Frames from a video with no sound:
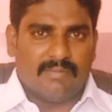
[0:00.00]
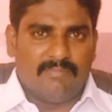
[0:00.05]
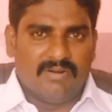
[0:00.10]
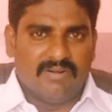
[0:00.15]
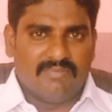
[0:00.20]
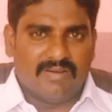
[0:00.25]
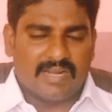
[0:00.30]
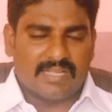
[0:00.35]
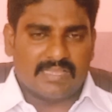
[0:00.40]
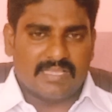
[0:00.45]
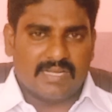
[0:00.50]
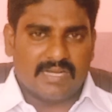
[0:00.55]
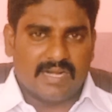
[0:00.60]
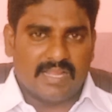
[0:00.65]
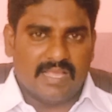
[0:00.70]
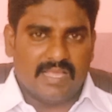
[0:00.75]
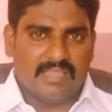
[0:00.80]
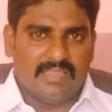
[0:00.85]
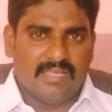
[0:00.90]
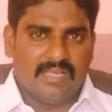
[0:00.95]
தமிழ் வார்த்தை
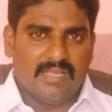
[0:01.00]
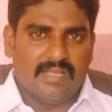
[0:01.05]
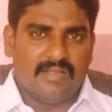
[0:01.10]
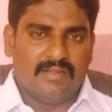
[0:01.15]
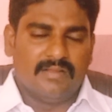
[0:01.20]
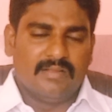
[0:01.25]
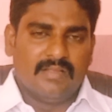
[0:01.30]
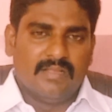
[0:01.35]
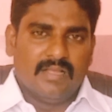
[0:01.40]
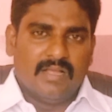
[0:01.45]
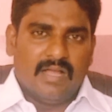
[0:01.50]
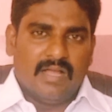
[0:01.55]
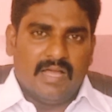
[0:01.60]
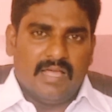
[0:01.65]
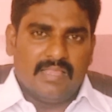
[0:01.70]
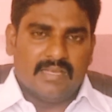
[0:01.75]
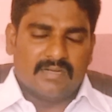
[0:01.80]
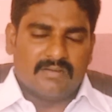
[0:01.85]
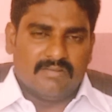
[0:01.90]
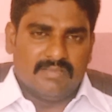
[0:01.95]
கிடையாது
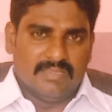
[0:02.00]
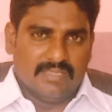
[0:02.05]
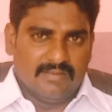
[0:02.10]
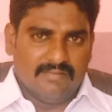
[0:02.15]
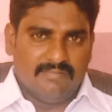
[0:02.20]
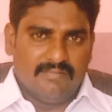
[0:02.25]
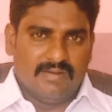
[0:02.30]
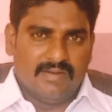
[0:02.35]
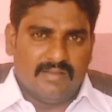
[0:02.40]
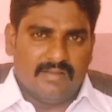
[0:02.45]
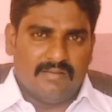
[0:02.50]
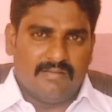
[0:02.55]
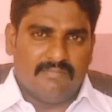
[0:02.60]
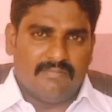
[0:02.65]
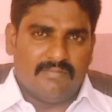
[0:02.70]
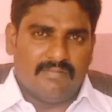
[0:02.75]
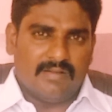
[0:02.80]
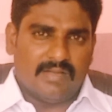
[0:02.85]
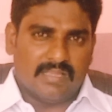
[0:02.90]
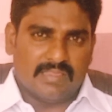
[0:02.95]
அதற்கு வந்து
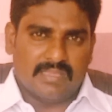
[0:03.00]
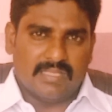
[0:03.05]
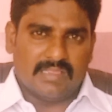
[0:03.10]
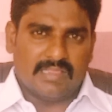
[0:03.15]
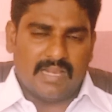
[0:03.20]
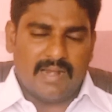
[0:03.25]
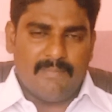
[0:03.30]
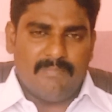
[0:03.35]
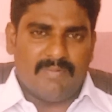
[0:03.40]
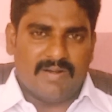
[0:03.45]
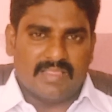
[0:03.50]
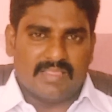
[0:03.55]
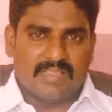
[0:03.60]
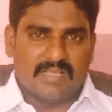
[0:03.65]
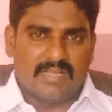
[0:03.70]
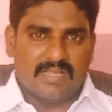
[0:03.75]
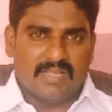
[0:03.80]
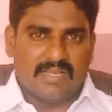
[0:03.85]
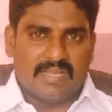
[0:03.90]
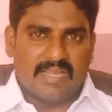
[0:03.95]
அந்த
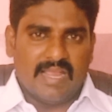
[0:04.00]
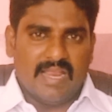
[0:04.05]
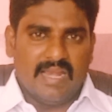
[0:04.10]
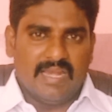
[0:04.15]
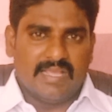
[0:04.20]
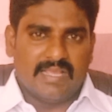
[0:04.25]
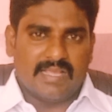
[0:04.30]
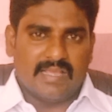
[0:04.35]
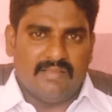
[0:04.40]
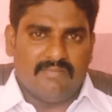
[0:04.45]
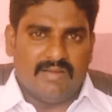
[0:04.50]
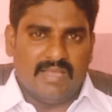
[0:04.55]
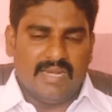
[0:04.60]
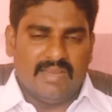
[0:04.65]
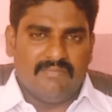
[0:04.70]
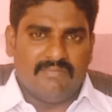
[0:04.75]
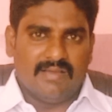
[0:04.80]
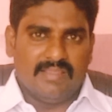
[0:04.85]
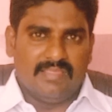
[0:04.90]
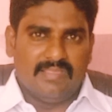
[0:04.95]
திரைப்படத்துக்கு கேளிக்கை வரி
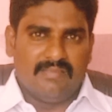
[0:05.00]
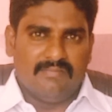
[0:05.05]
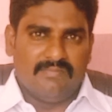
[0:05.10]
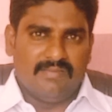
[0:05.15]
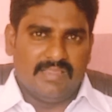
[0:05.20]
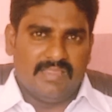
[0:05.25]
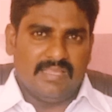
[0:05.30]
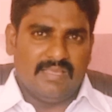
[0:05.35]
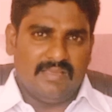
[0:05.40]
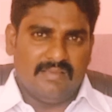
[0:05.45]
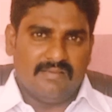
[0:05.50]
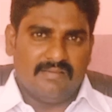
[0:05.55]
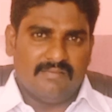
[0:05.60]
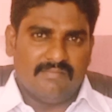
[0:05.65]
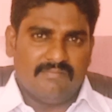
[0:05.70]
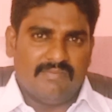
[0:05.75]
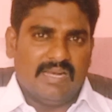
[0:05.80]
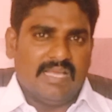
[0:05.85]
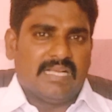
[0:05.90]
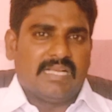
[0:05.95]
விதி
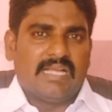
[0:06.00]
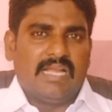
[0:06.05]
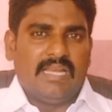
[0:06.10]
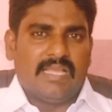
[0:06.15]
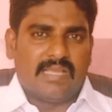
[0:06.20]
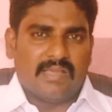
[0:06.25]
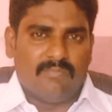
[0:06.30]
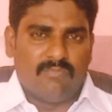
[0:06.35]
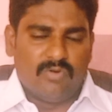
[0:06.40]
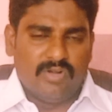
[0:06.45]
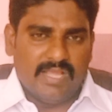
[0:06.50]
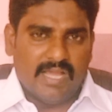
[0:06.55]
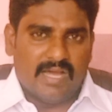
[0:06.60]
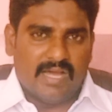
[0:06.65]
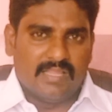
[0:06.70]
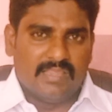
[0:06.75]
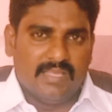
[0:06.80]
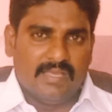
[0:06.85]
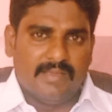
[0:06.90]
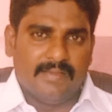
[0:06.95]
விலக்கு அளிக்க
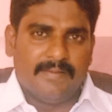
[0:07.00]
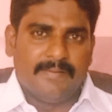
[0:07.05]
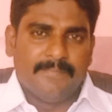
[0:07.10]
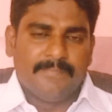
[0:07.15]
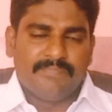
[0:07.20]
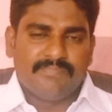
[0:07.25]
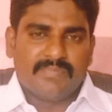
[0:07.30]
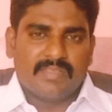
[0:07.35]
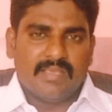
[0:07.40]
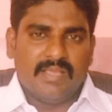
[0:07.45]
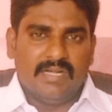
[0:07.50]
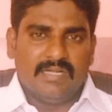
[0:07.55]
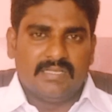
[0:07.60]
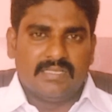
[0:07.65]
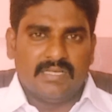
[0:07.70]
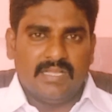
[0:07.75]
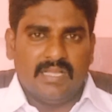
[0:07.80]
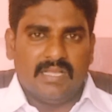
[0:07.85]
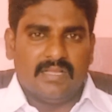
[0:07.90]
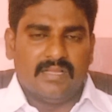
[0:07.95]
முடியாது
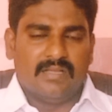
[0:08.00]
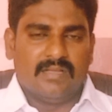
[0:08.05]
என்று